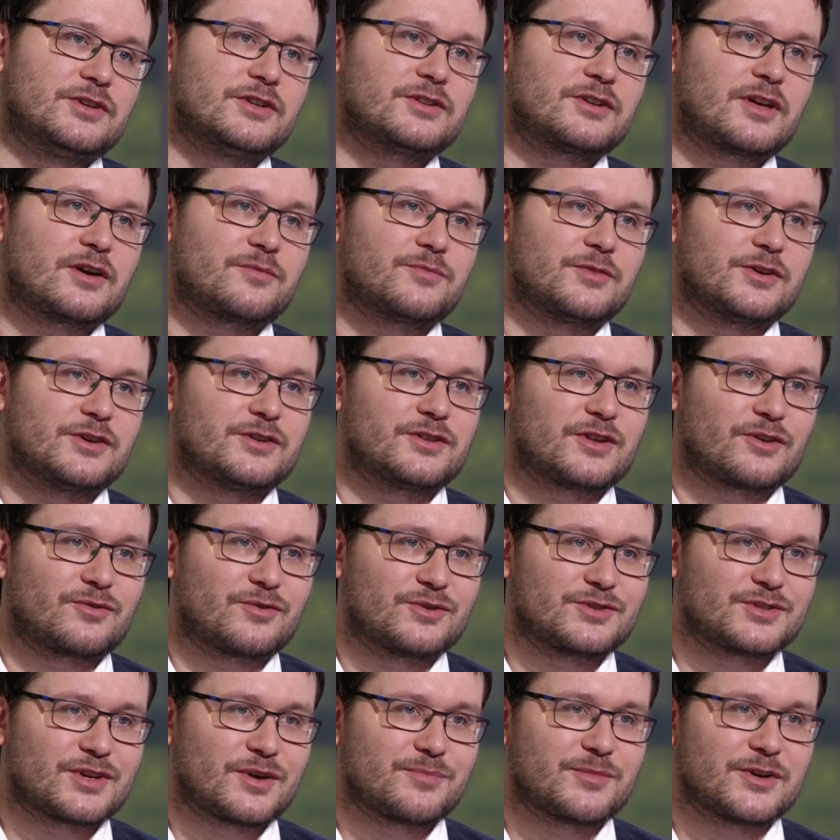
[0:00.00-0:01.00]
Это как бы
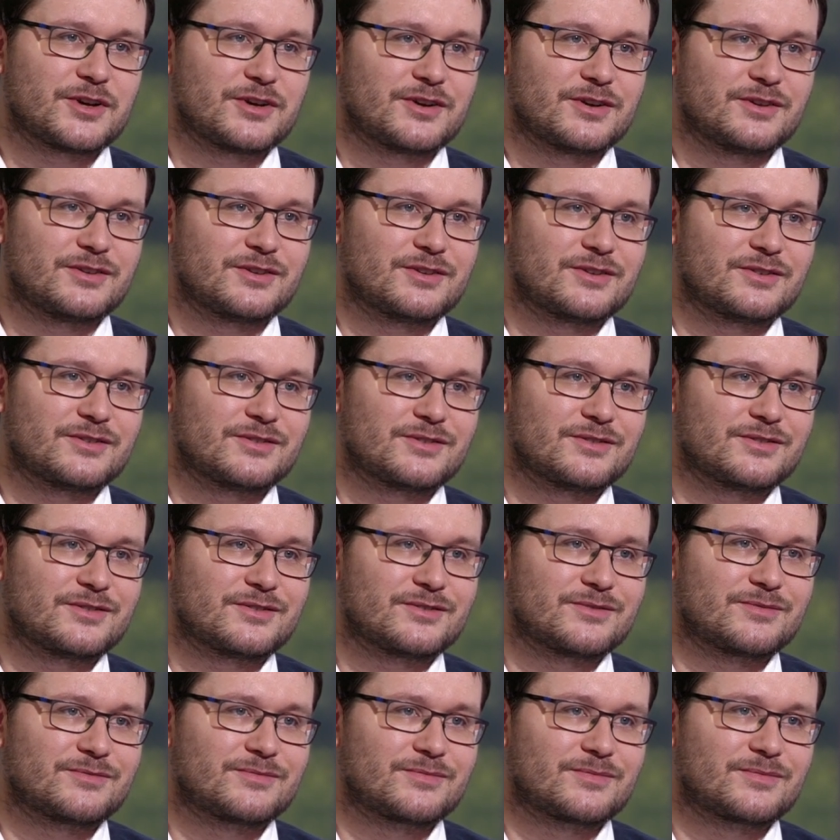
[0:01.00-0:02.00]
такой самый... Э,
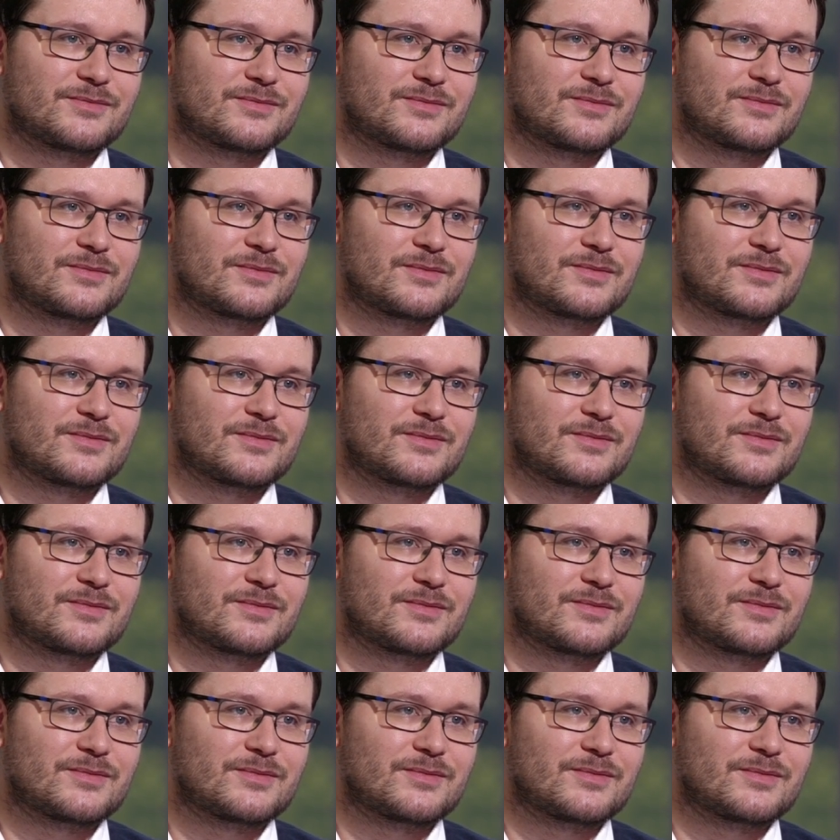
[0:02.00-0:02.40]
Самое простое. А